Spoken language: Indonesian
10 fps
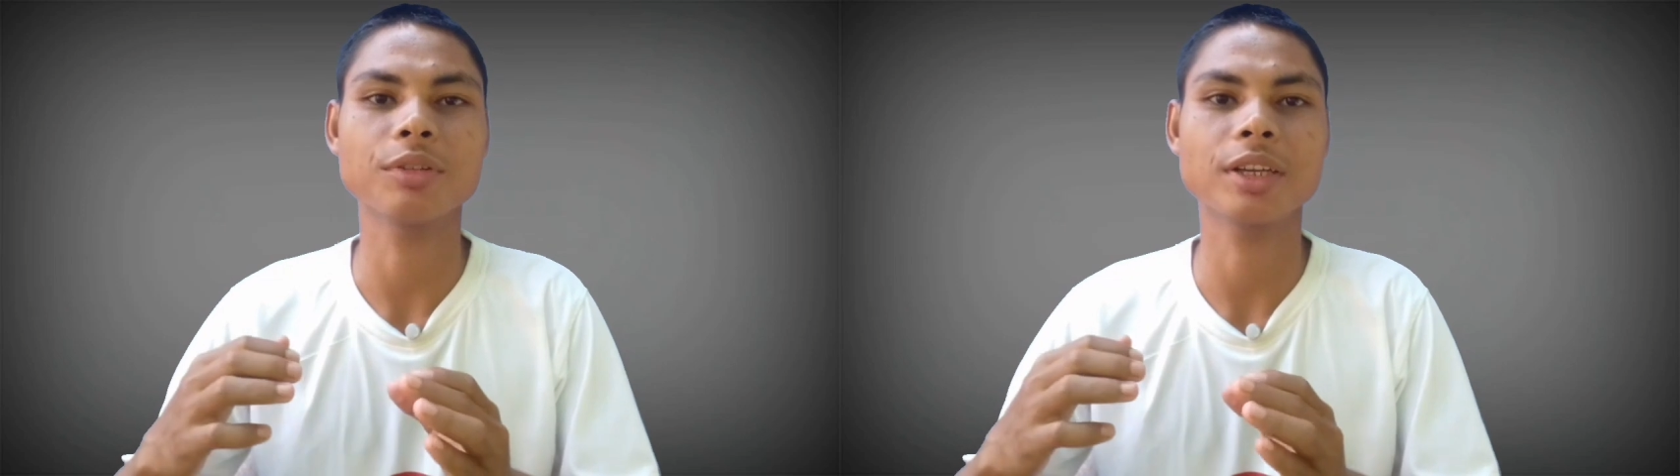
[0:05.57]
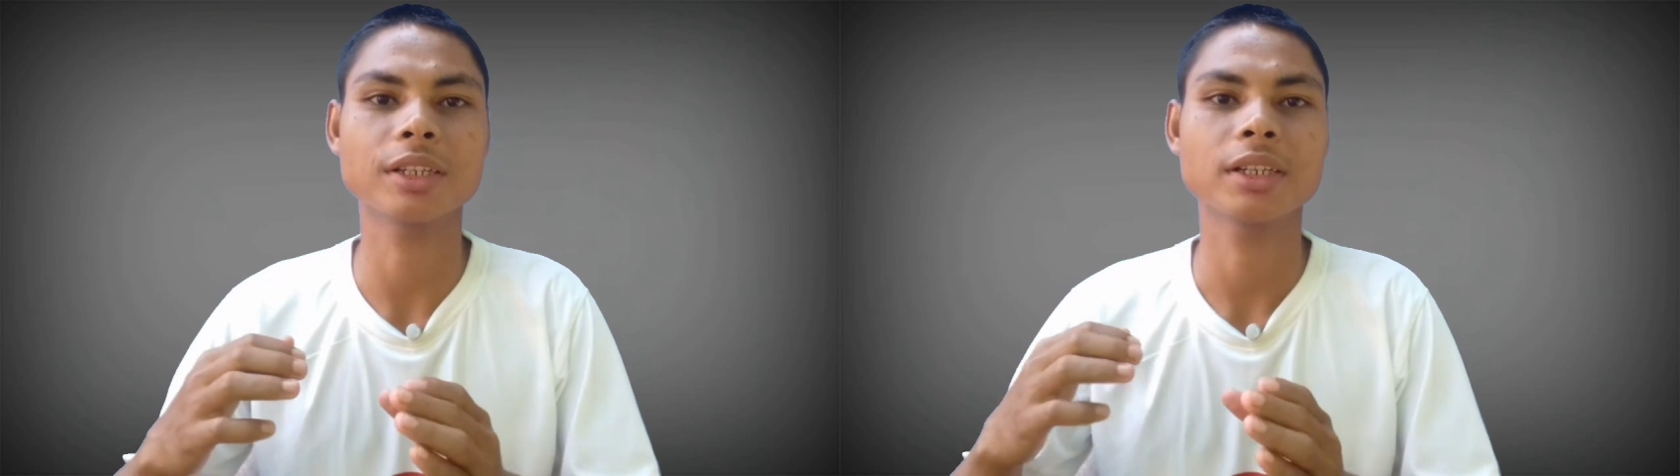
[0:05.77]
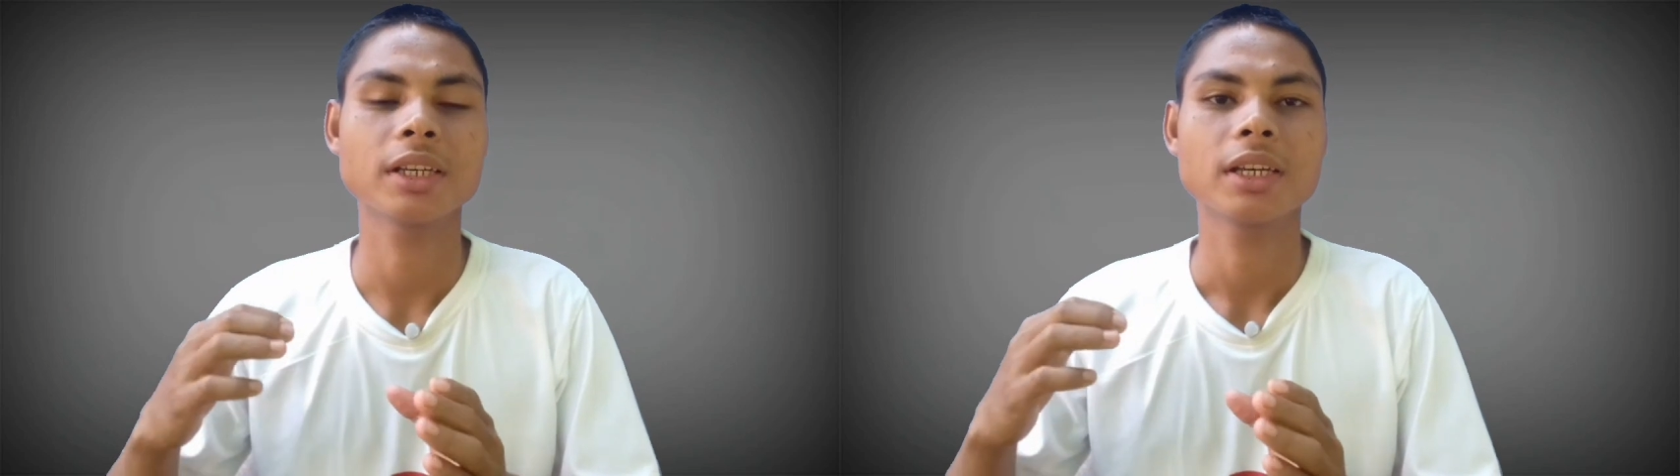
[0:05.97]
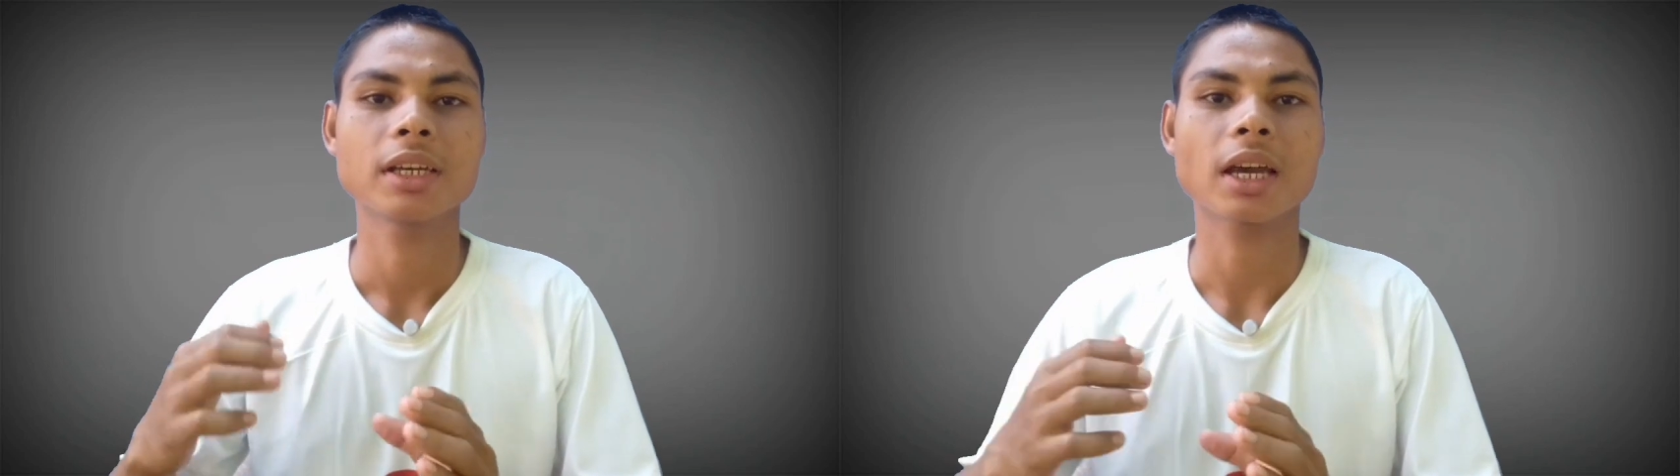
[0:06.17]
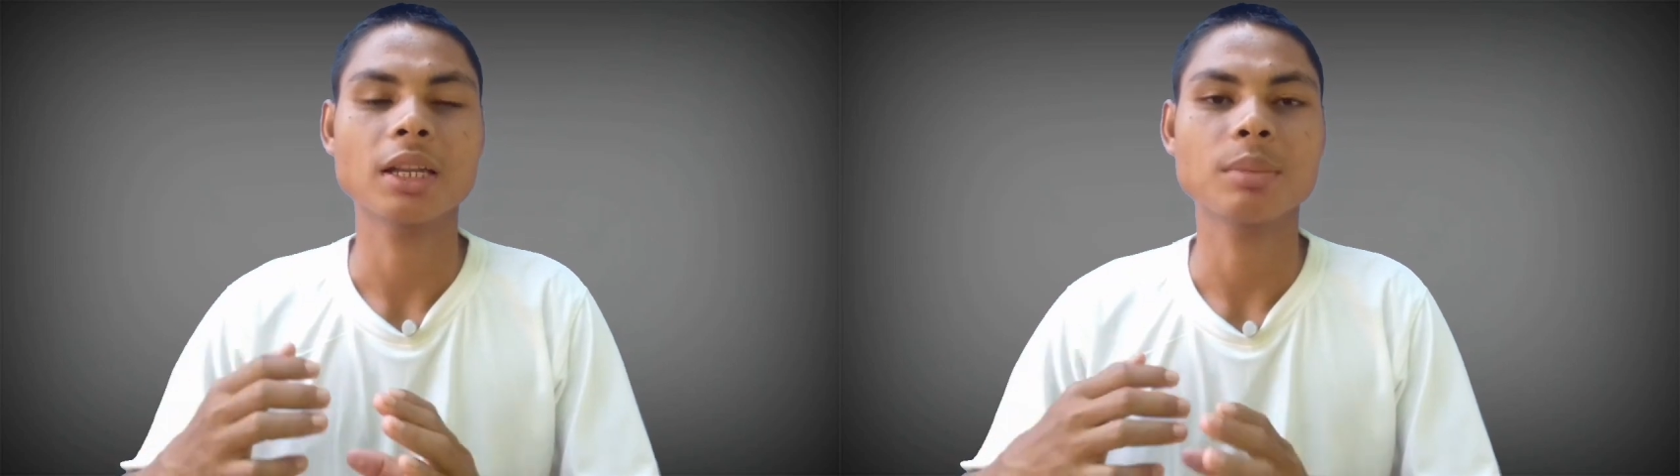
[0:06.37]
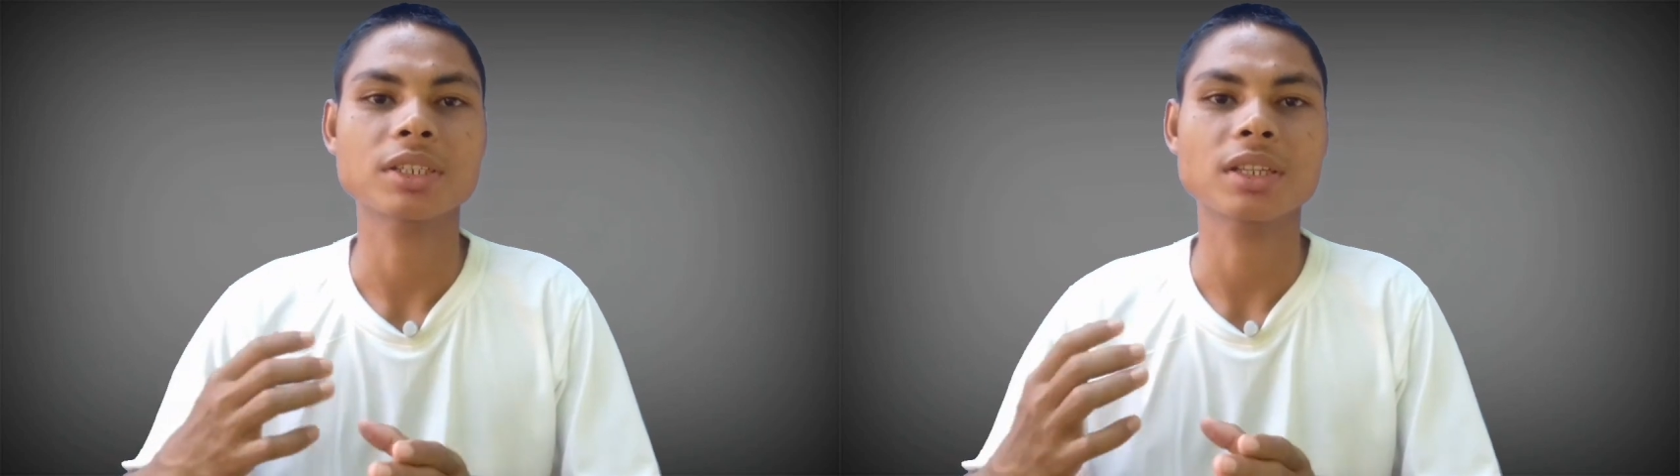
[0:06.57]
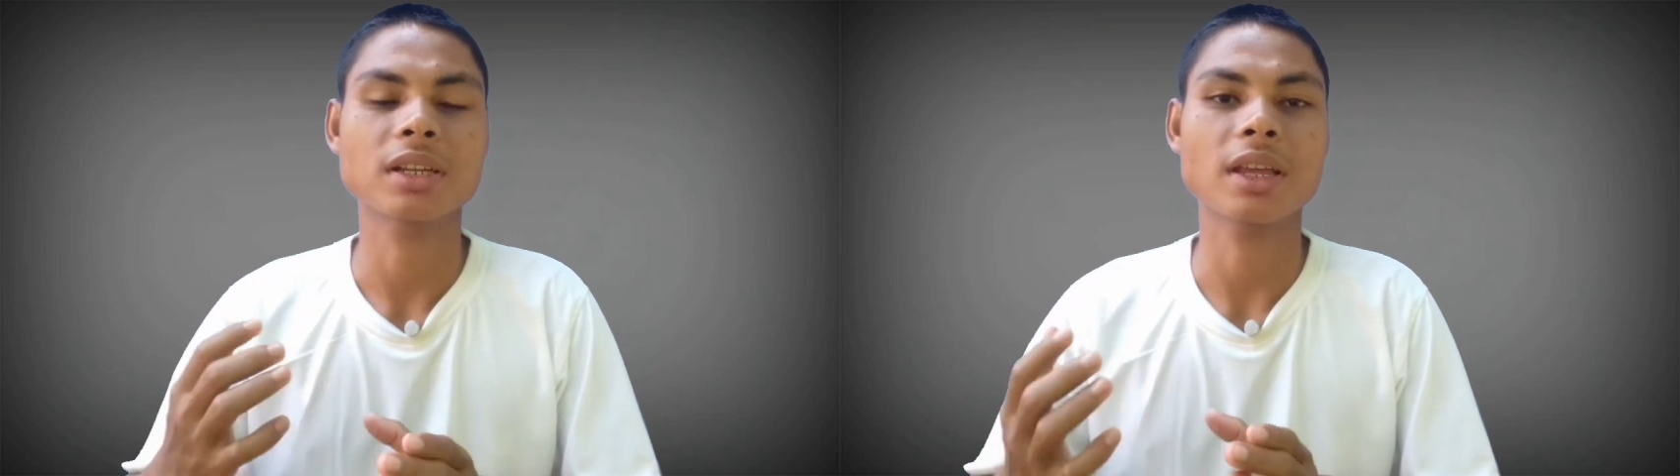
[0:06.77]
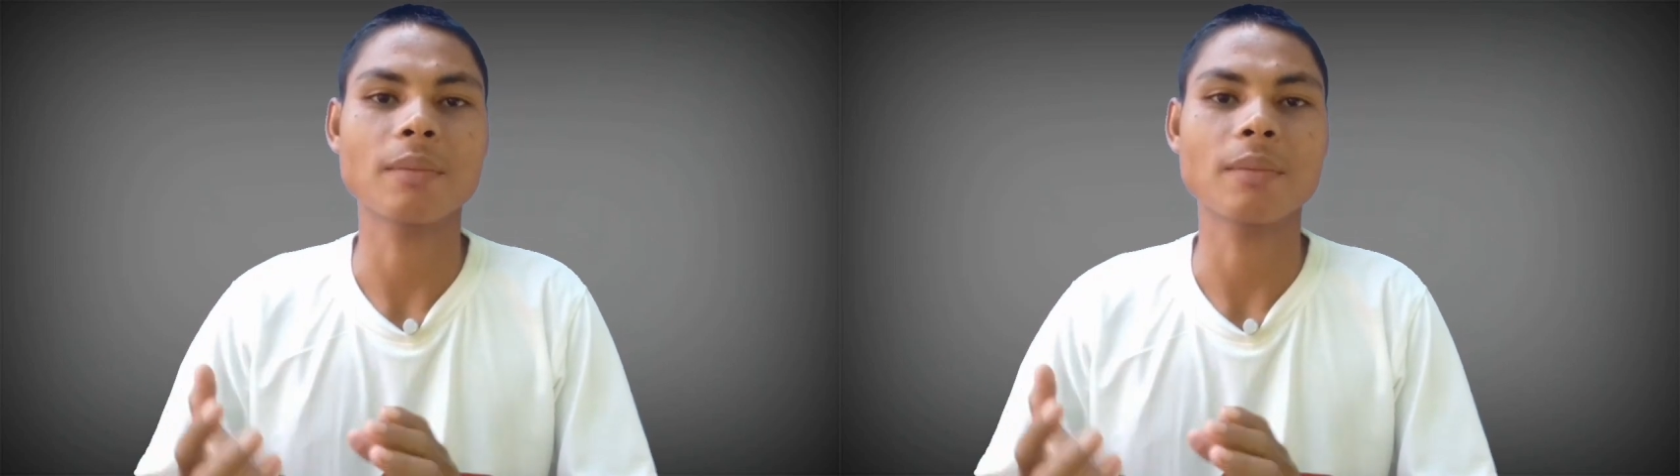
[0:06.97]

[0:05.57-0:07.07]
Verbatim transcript: di video den kain master